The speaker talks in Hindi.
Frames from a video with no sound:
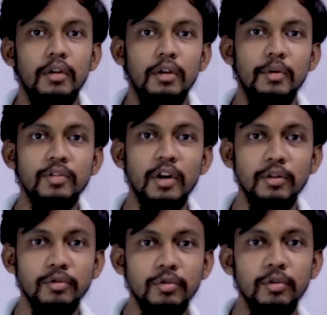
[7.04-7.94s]
नमस्कार
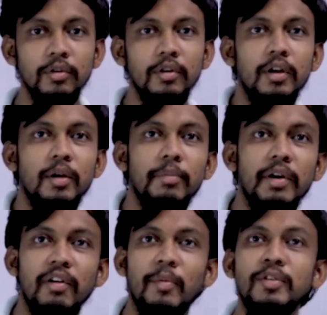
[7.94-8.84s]
दोस्तों मैं
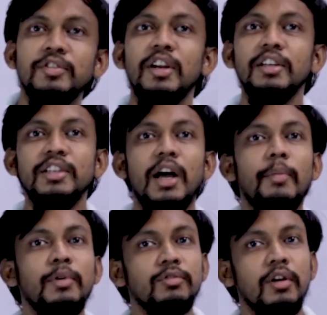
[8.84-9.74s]
वैभव हंसराज
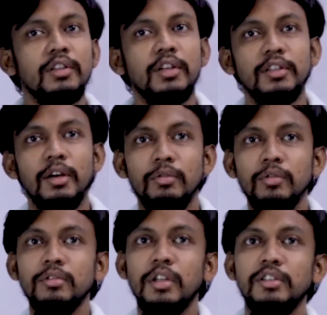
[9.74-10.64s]
आपका स्वागत करता हूं
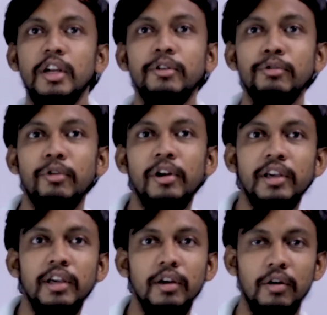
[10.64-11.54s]
तक्षला ट्यूटोरियल के